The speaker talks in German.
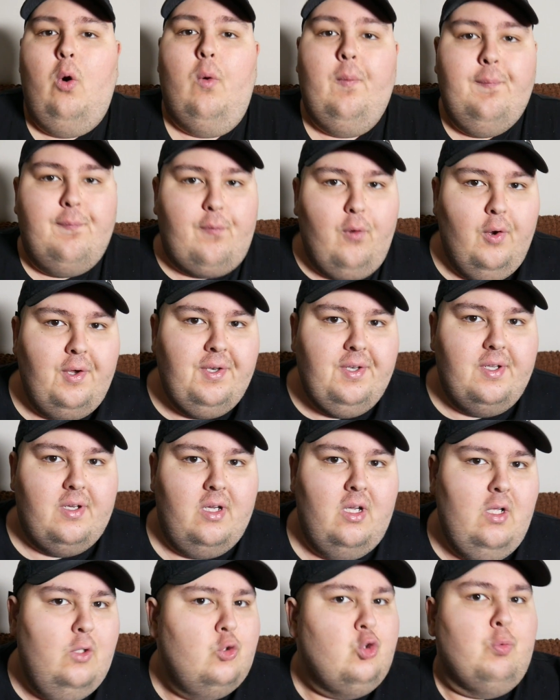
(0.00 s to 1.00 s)
Und
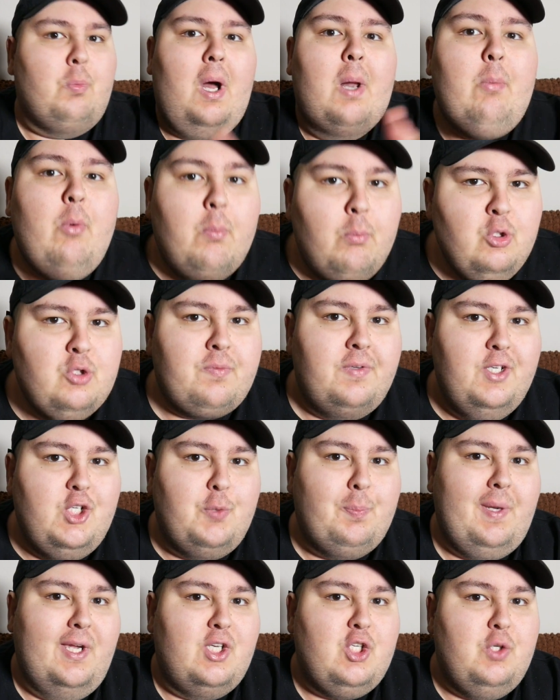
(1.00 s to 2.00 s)
Freunde, zum Album müssen wir
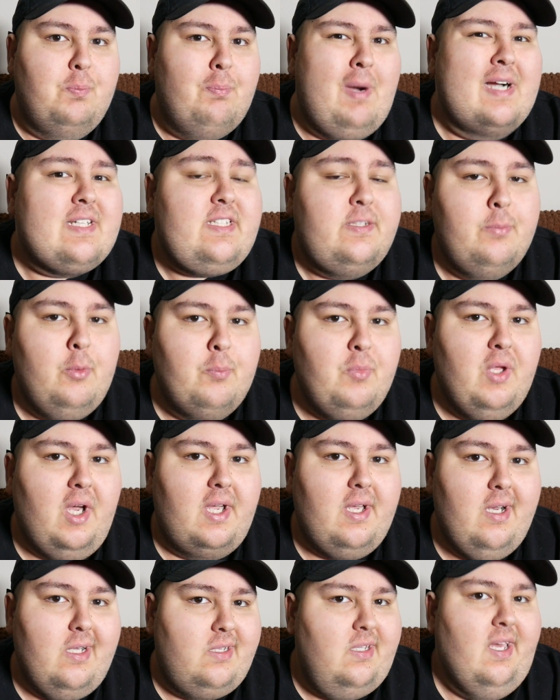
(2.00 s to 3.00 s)
nicht sprechen. Maximum
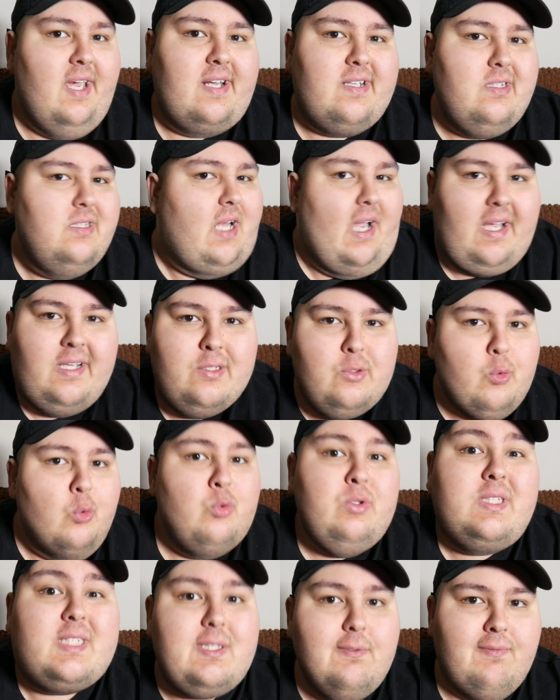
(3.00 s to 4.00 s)
3 hat direkt 1
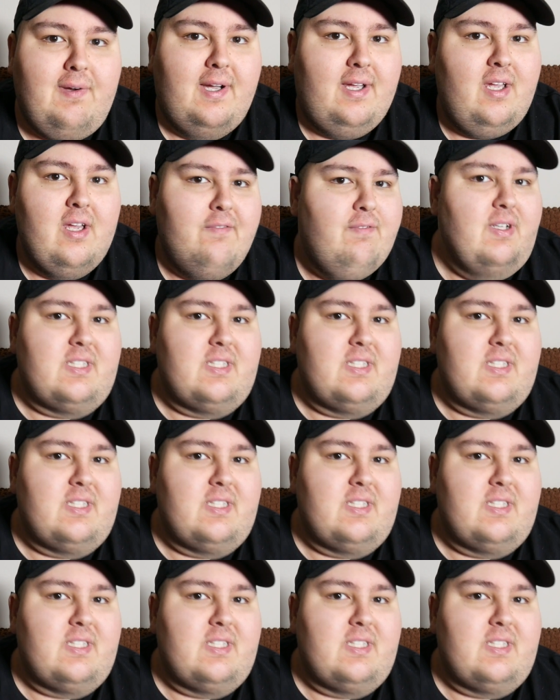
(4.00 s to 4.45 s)
und 2.